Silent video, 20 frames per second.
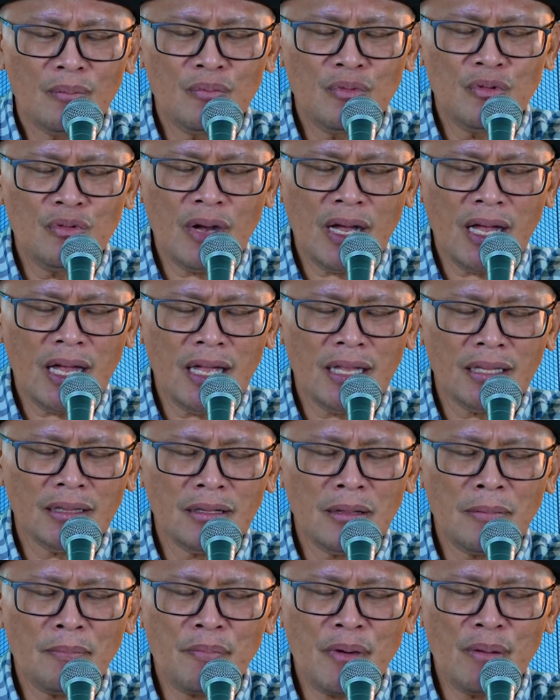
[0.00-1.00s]

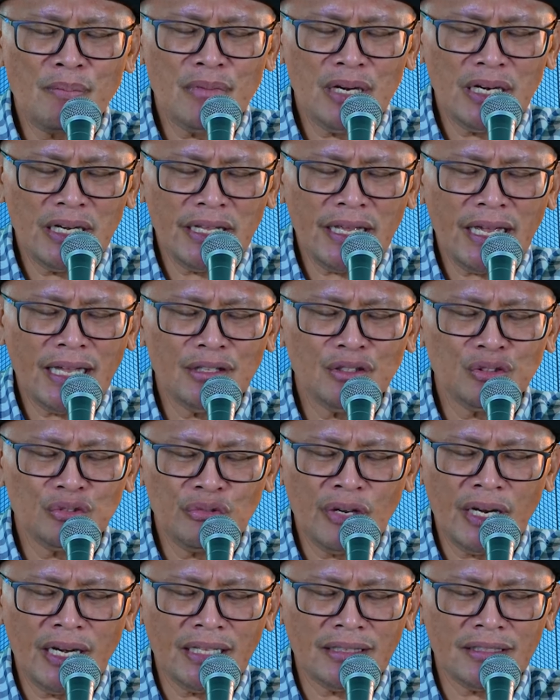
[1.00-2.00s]
buat pemilihan
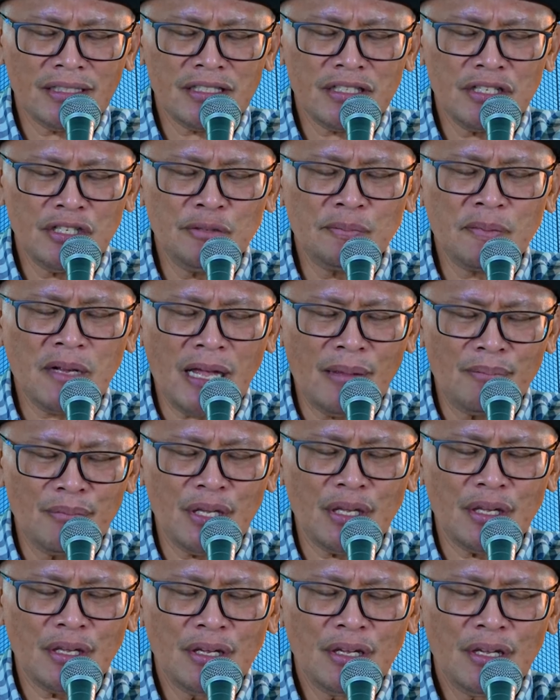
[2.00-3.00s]
Tuhan atas hidup
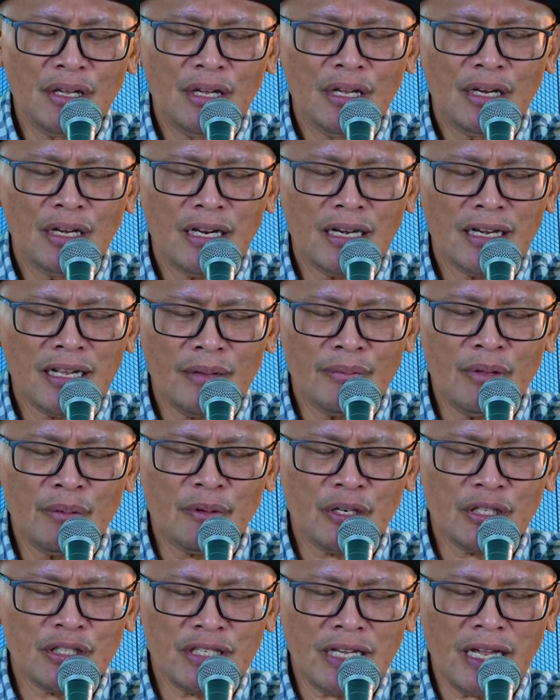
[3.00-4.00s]
kami. Dan kami
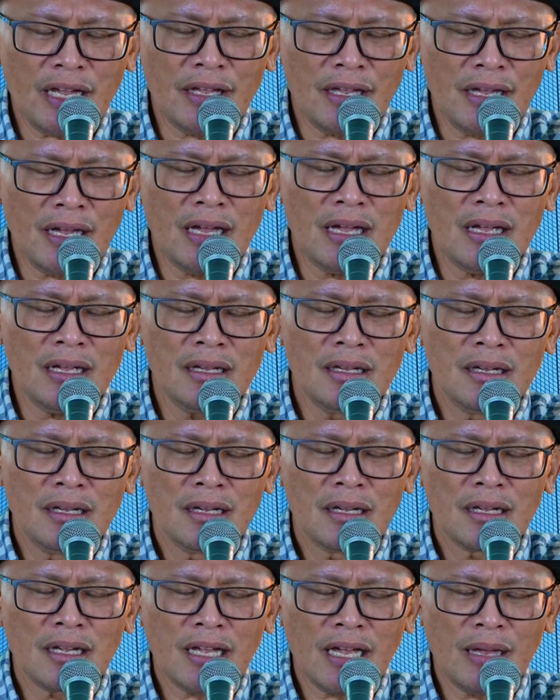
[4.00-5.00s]
percaya
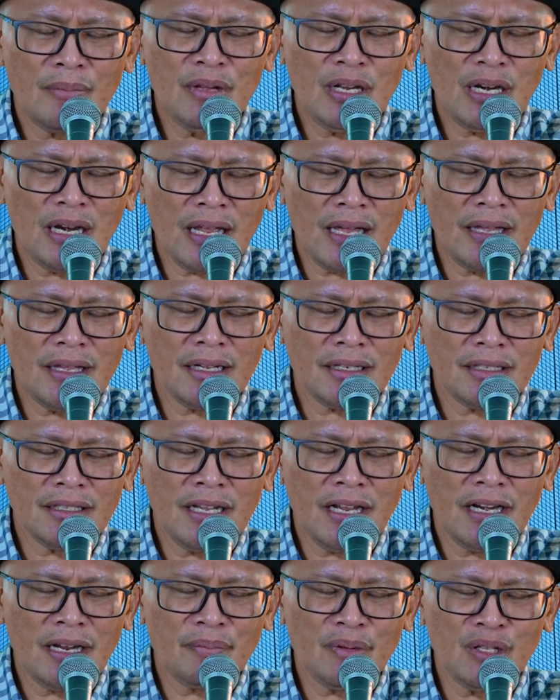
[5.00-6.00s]
kami layak
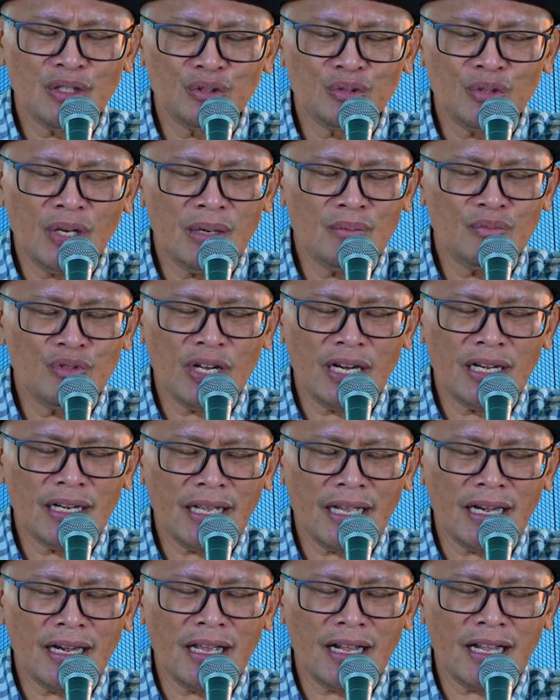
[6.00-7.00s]
di hadapan Tuhan bukan
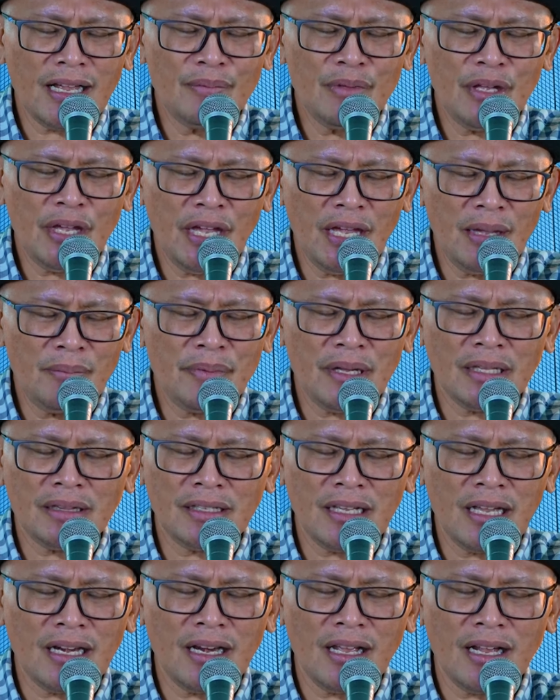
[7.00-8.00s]
karena kami
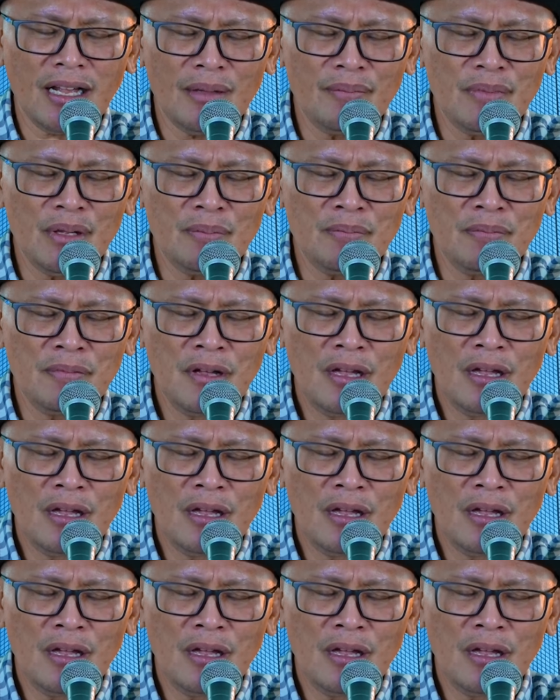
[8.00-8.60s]
hebat, karena kami